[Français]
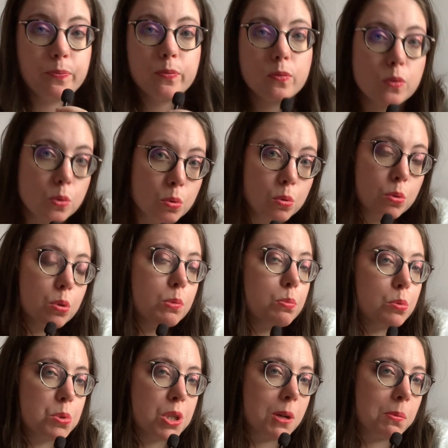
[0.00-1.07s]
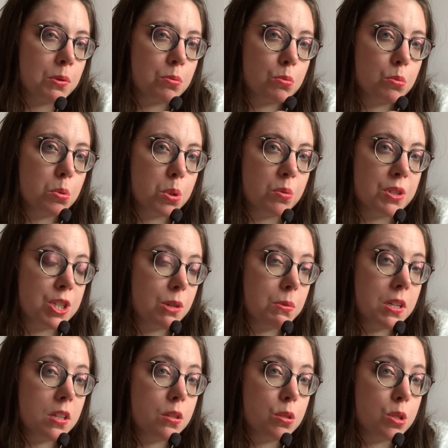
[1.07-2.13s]
Donc euh, bon, j'ai l'impression que je ne vais
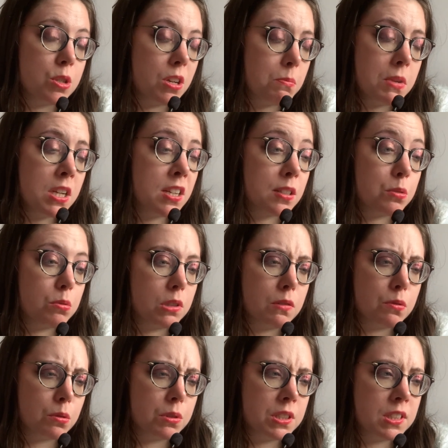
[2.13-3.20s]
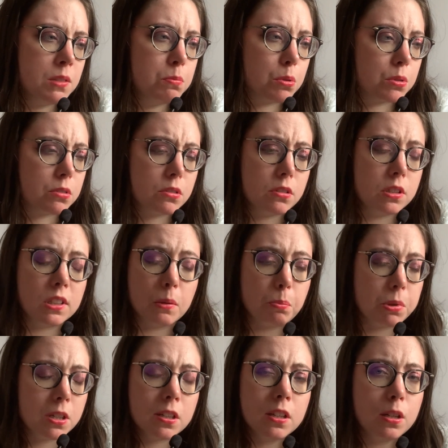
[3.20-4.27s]
jamais, euh, jamais lire ce livre ci pourtant il y en a
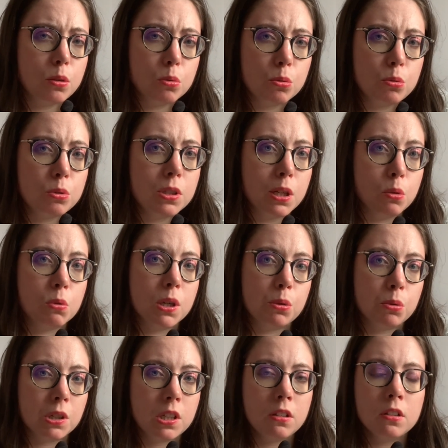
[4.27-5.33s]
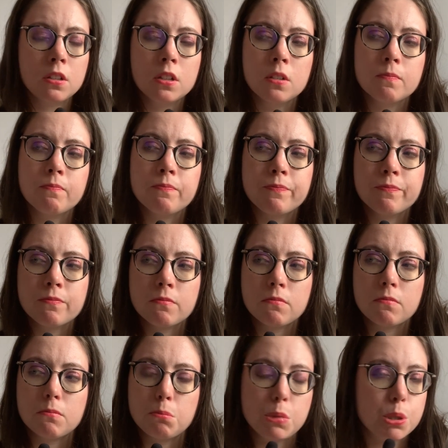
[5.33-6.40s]
plein qui l'ont lu, qui l'ont adoré.
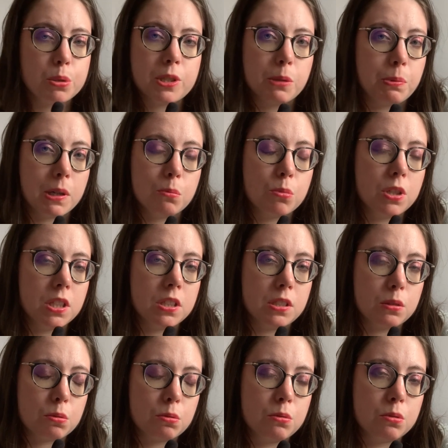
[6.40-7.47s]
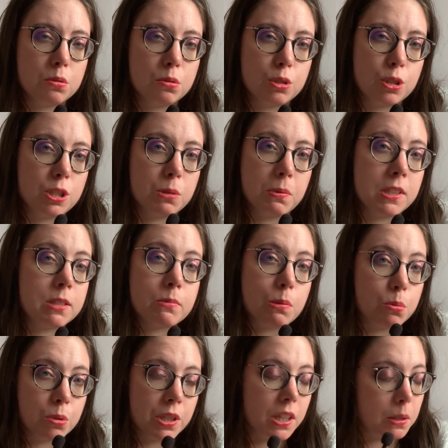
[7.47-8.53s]
Mais je sais pas, moi il y a des trucs, euh, je sais pas, ça m'a
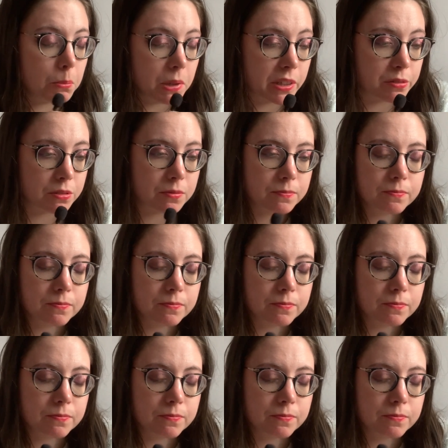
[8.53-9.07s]
bloqué. Bref.